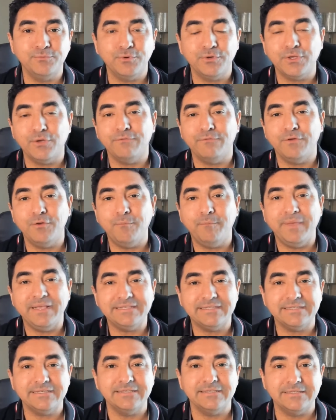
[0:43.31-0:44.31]
porque eu venho
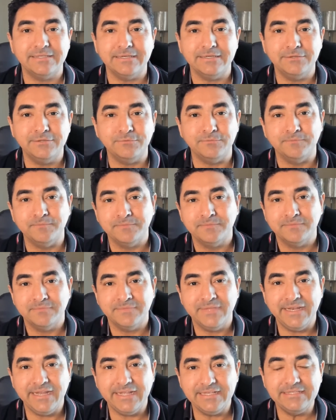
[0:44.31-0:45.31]
pesquisando
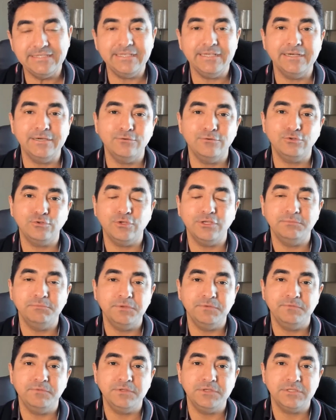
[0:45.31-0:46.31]
né, nesse ano de
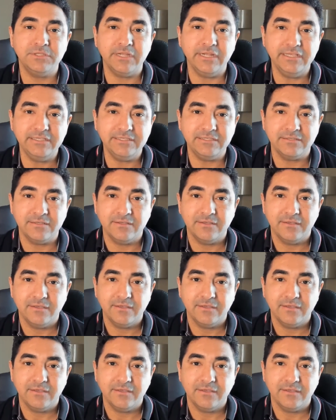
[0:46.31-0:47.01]
2023,